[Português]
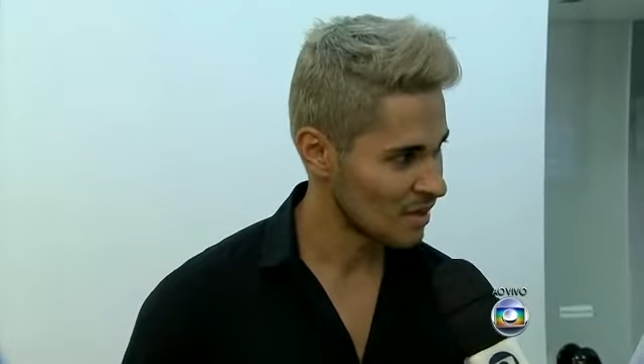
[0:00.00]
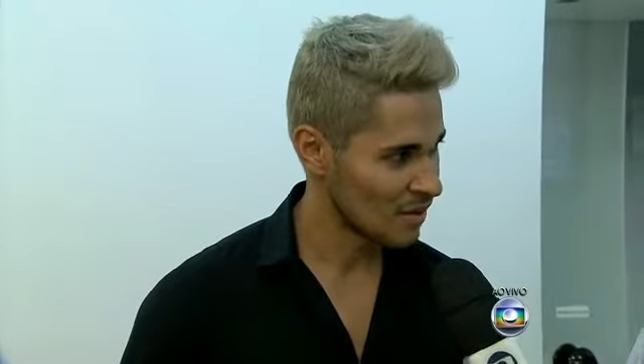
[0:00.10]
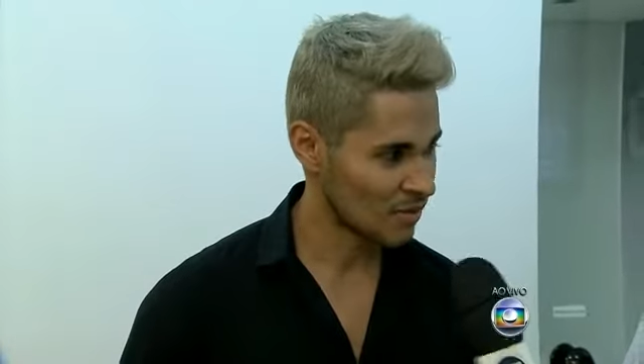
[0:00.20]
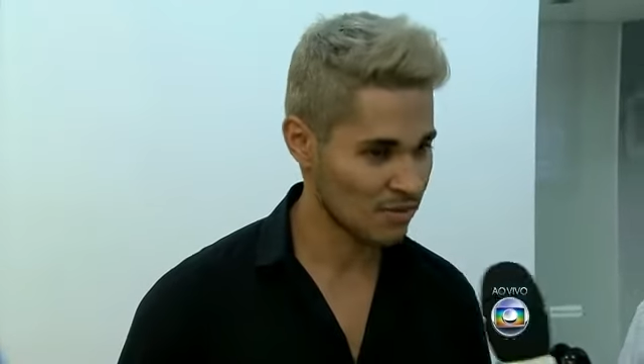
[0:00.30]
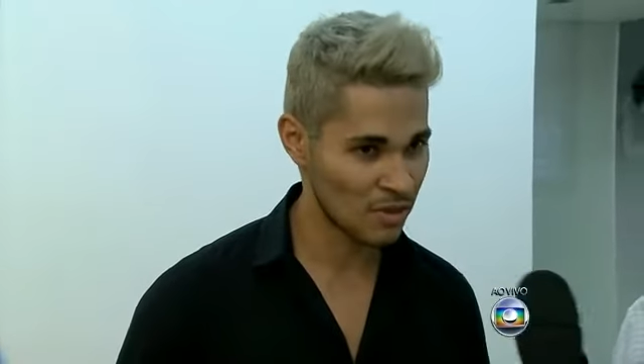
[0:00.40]
então,
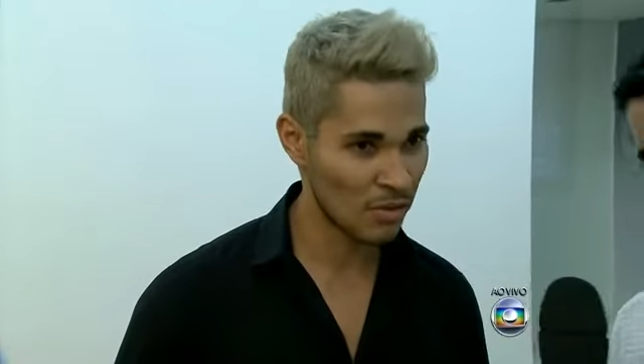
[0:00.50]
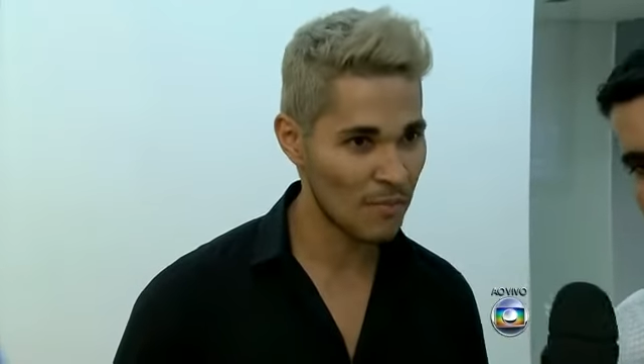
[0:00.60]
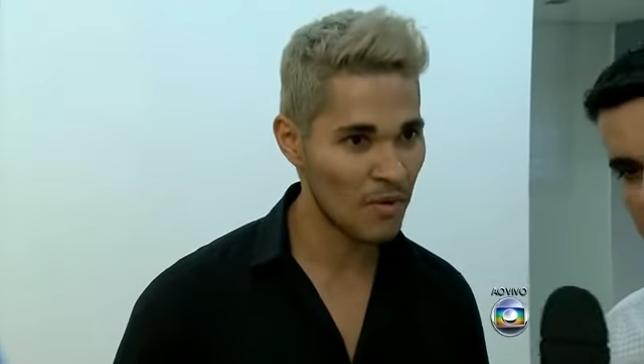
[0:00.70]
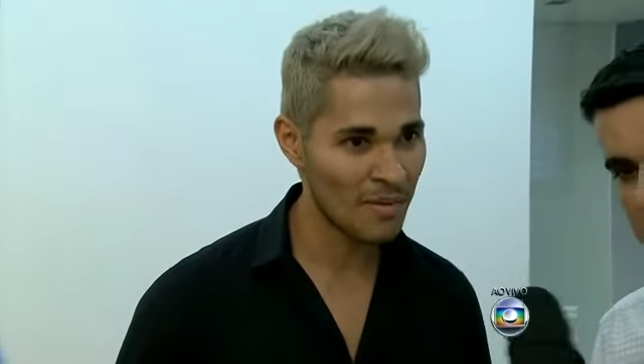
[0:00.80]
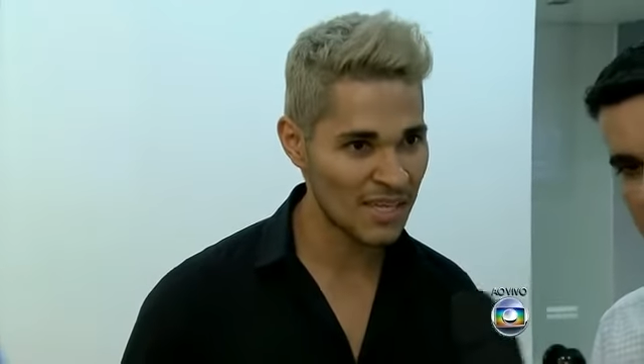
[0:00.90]
você vai fazer uma
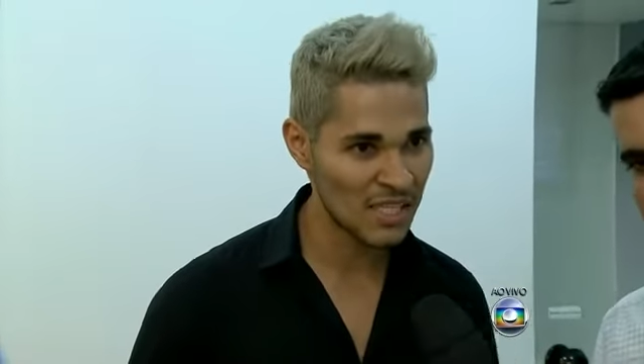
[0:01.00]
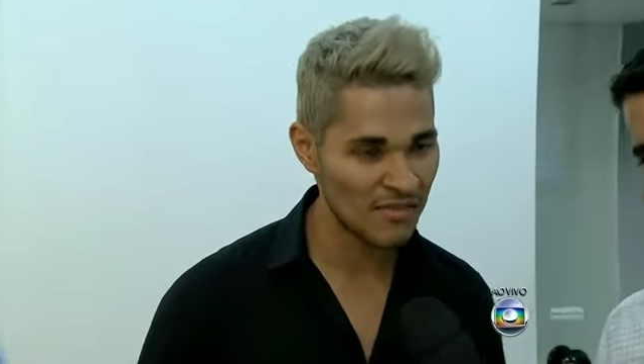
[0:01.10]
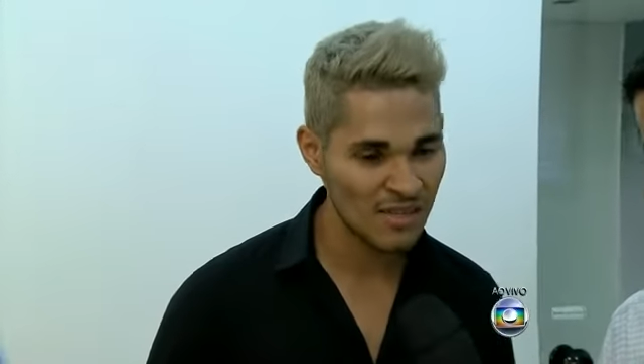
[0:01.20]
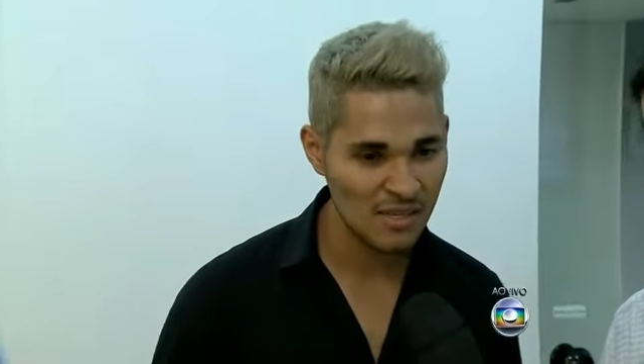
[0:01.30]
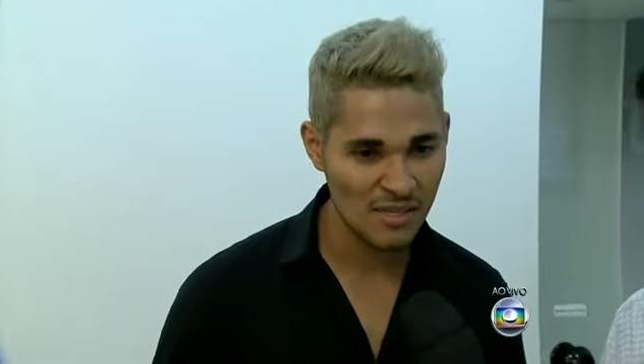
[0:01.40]
pomada cabelo? de
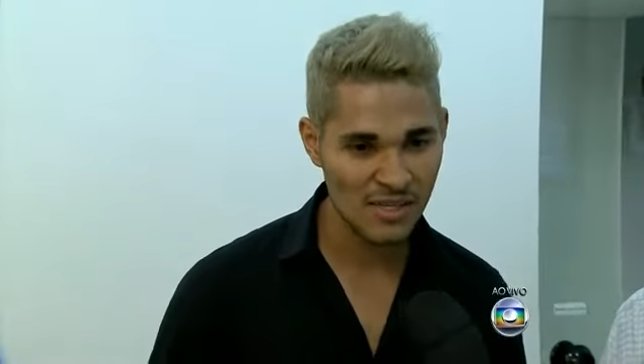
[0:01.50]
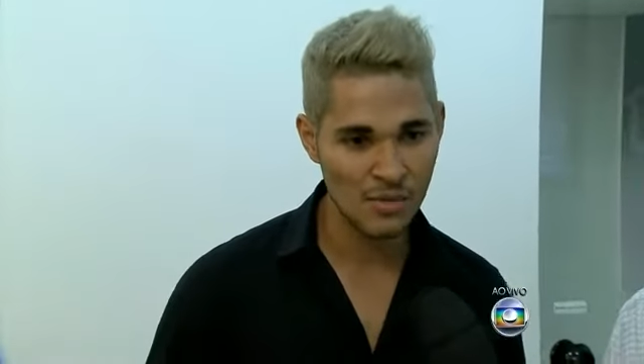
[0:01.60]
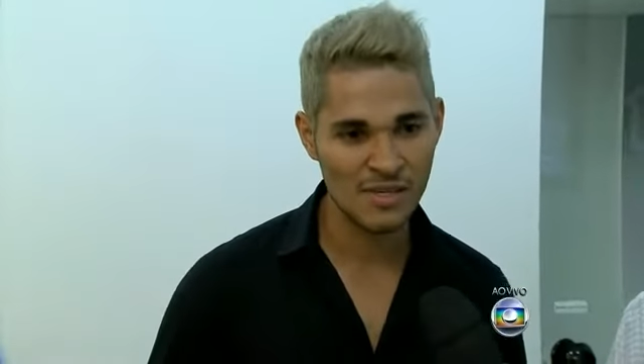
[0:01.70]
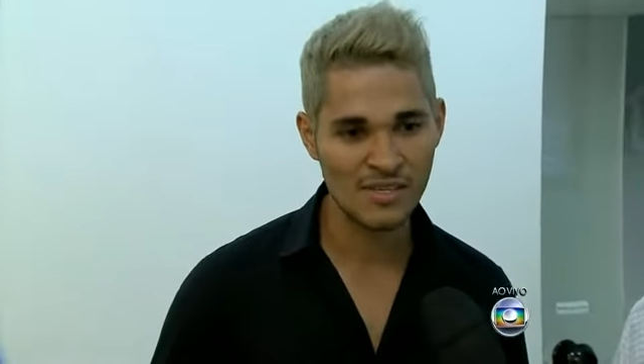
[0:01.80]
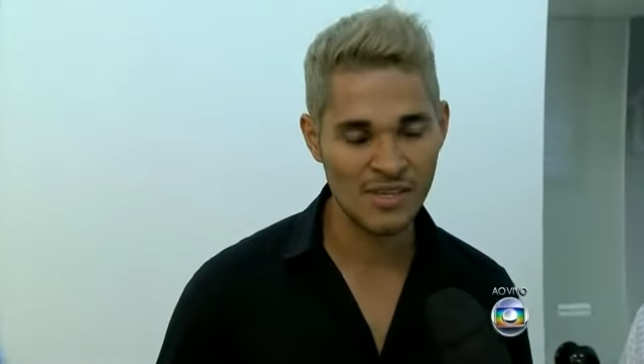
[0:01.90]

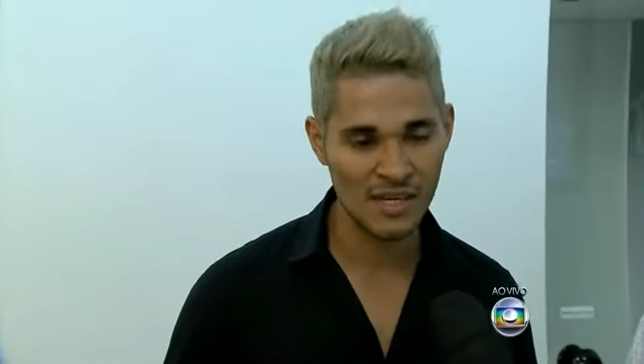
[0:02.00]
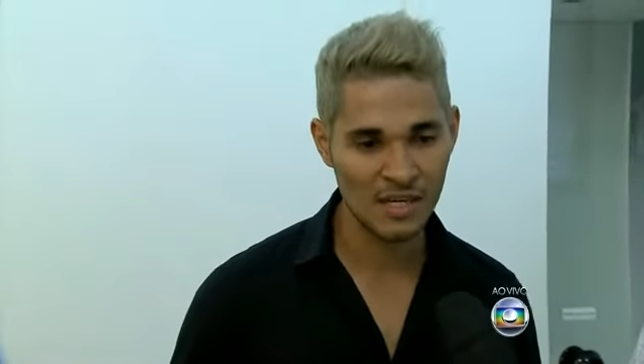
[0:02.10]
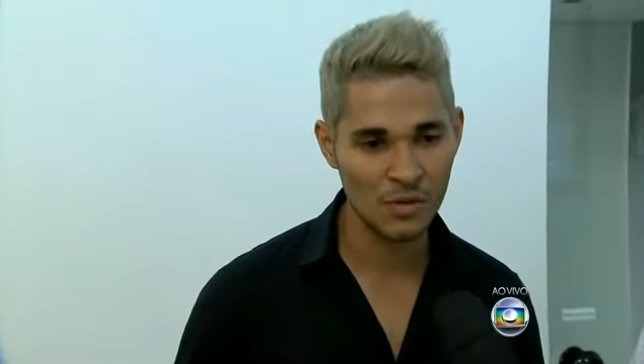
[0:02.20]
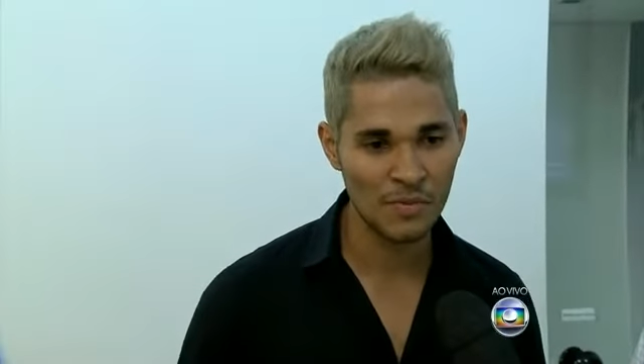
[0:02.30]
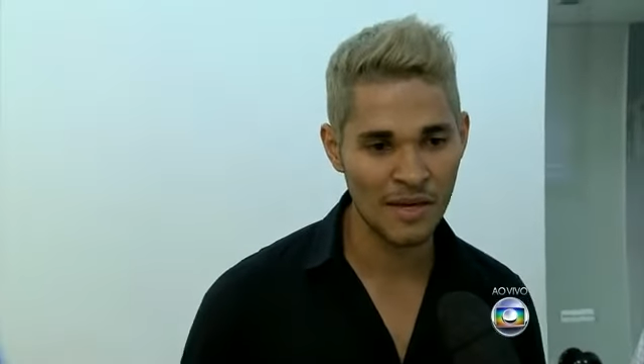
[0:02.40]
finalização a seca
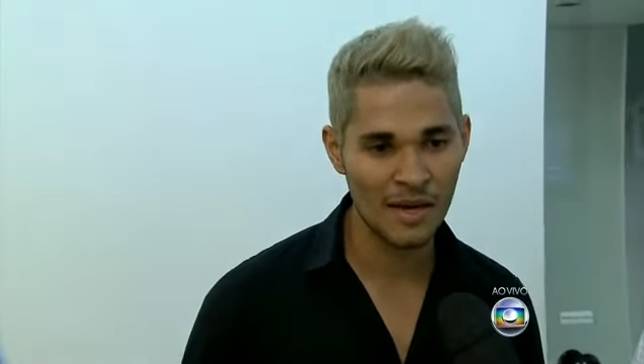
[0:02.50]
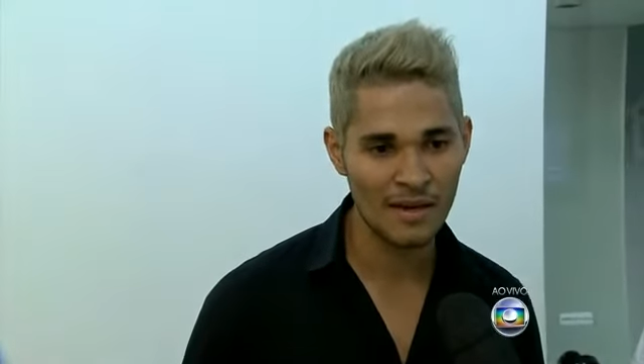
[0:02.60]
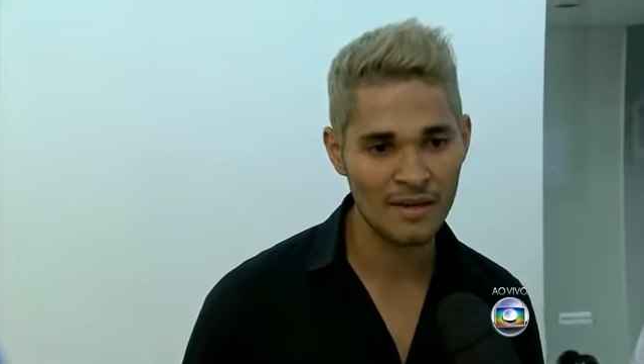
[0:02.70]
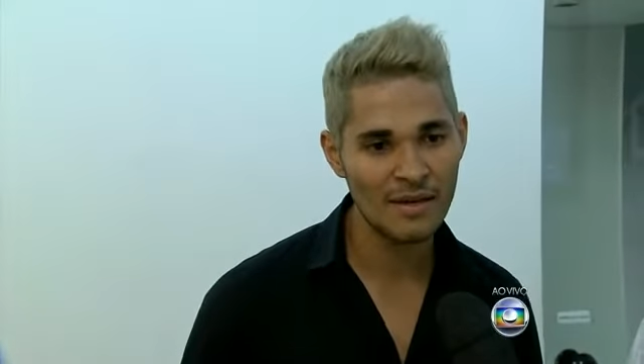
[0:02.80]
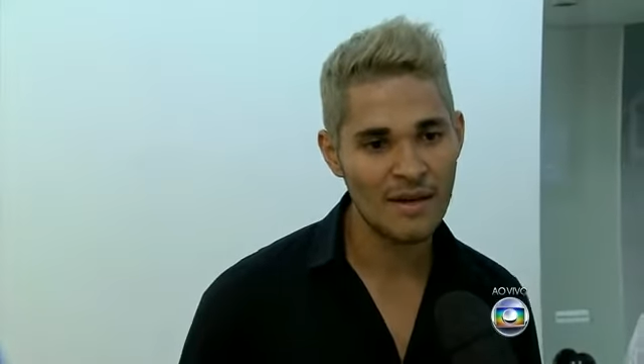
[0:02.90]
no
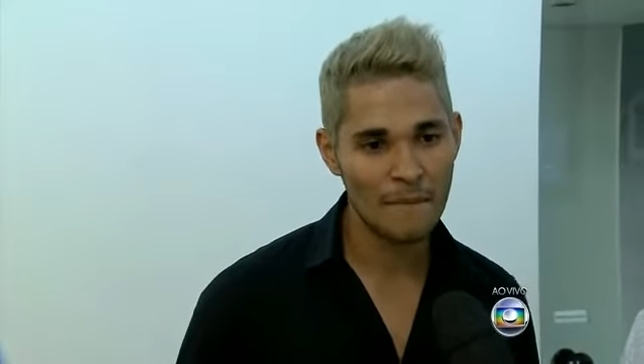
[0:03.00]
Pierre